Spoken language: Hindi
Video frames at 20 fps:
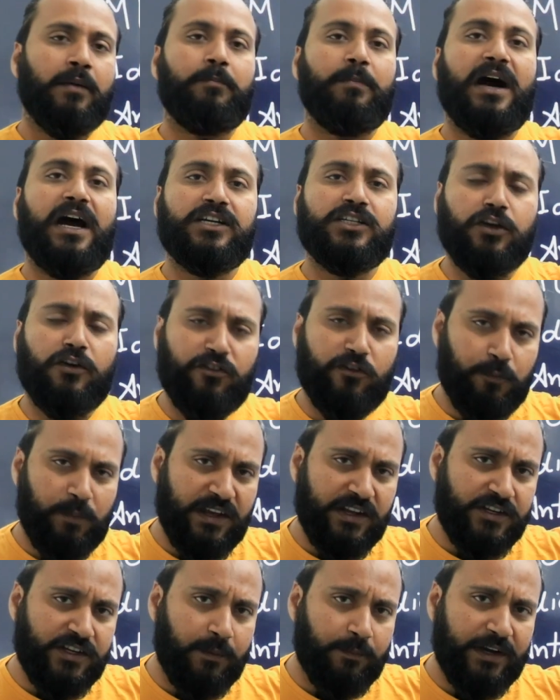पार्ट्स ऑफ
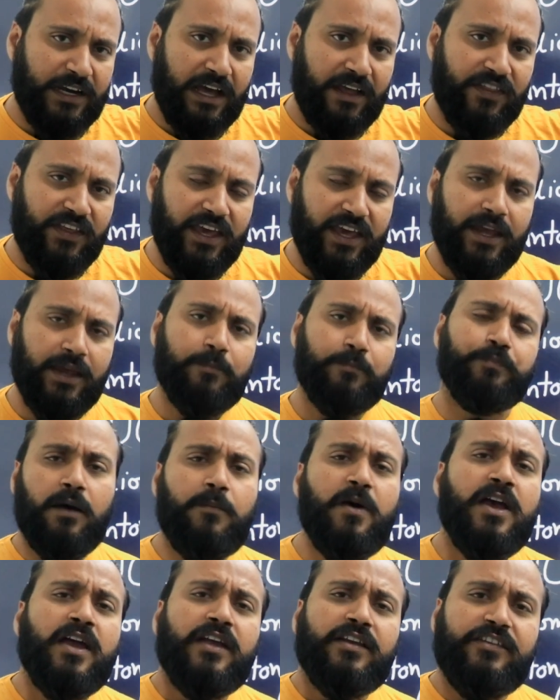स्पीच निपटा दिए
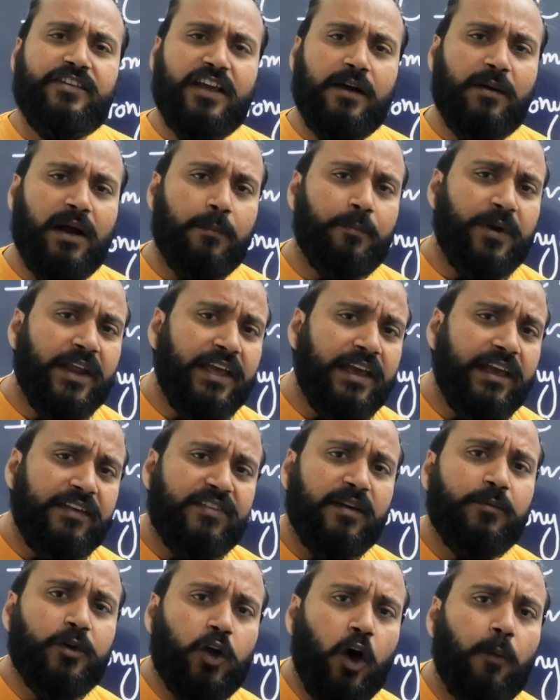अब जब आपने ये
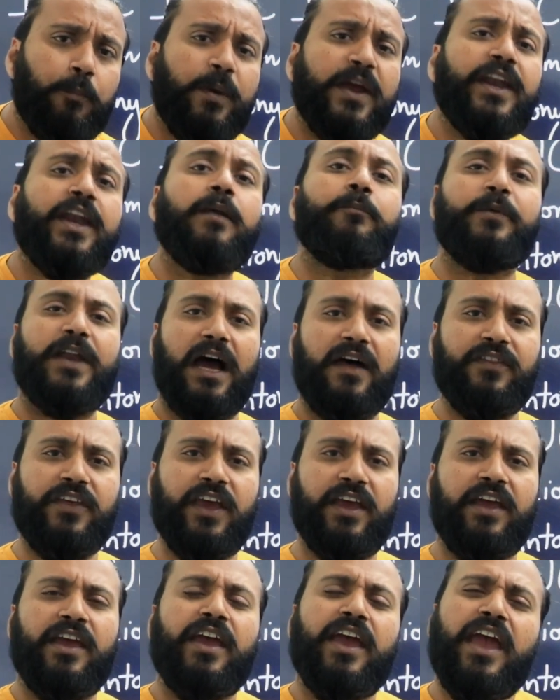सब टॉपिक निपटा दिए
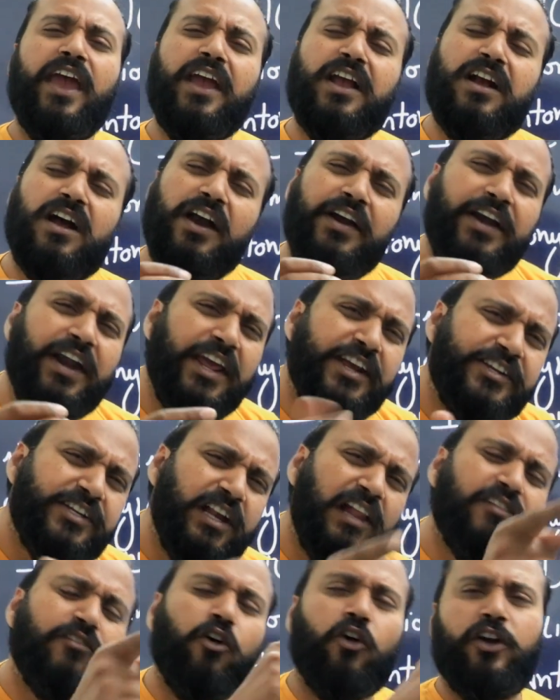एक
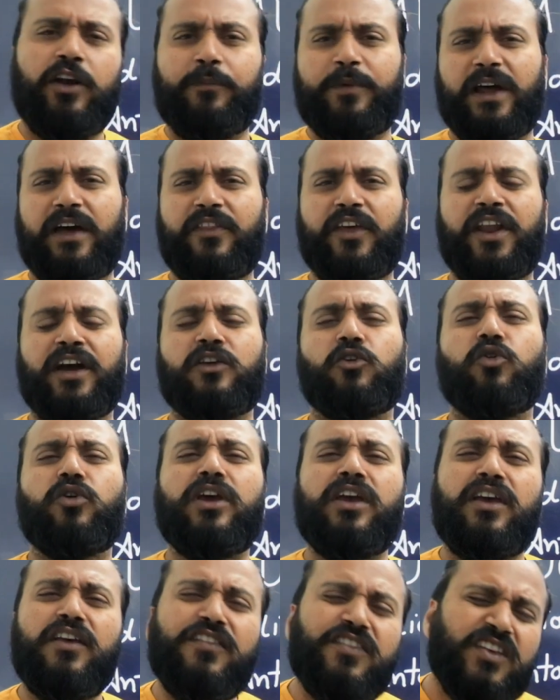कंडीशनल्स और निपटा देना क्योंकि
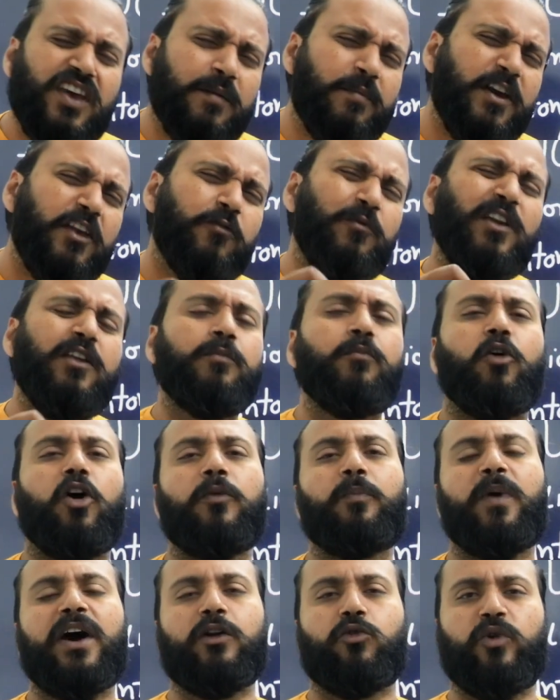इसके बेस पर ही
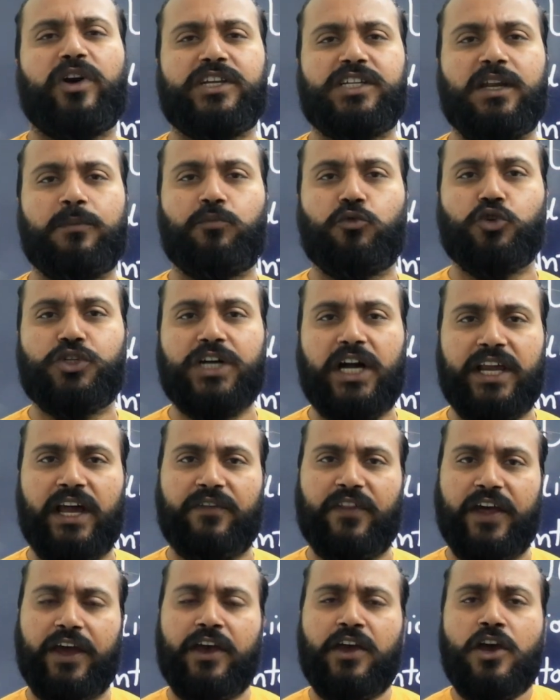बहुत बार क्वेश्चन पूछा
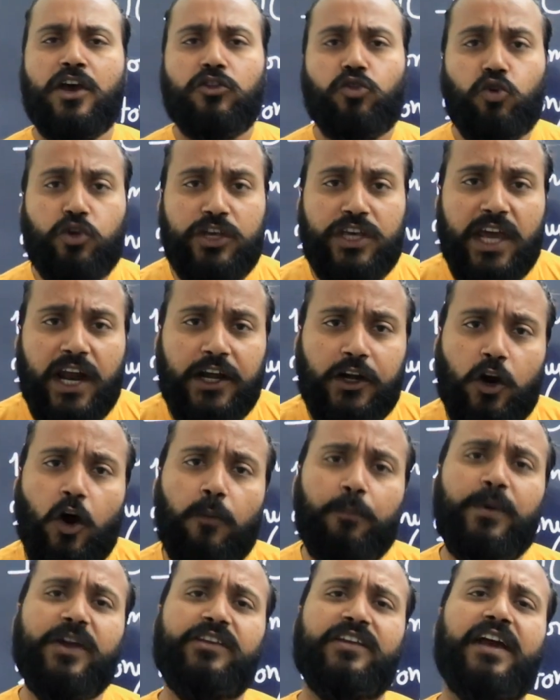जाता है तो ये
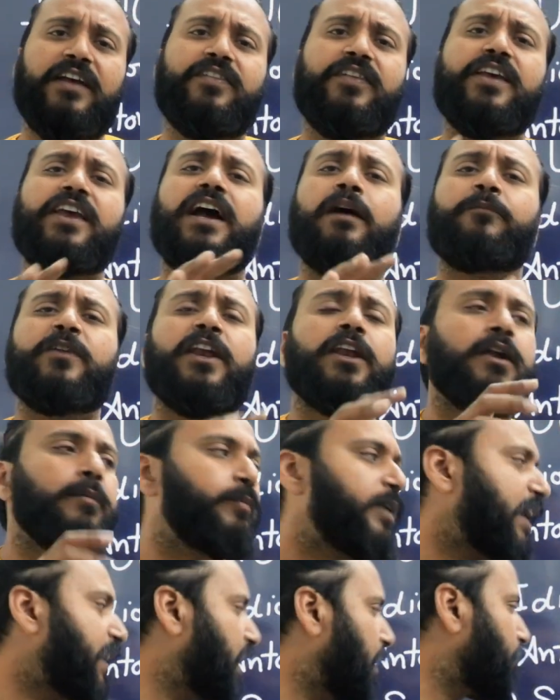टॉपिक जैसे ही आपने
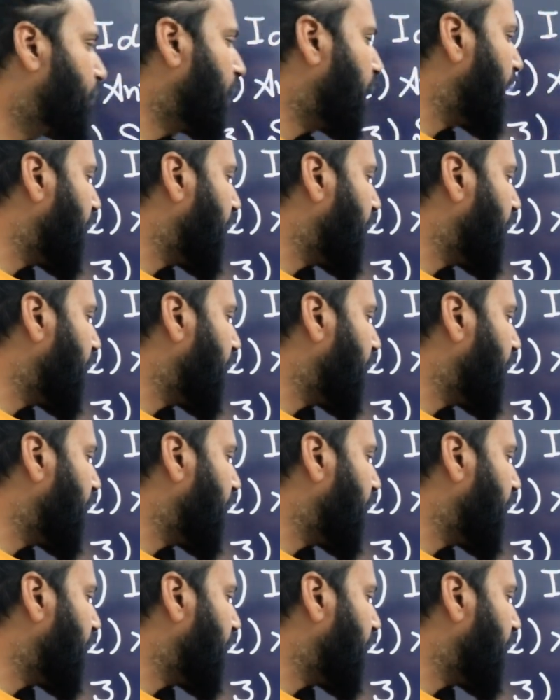निपटाए आपका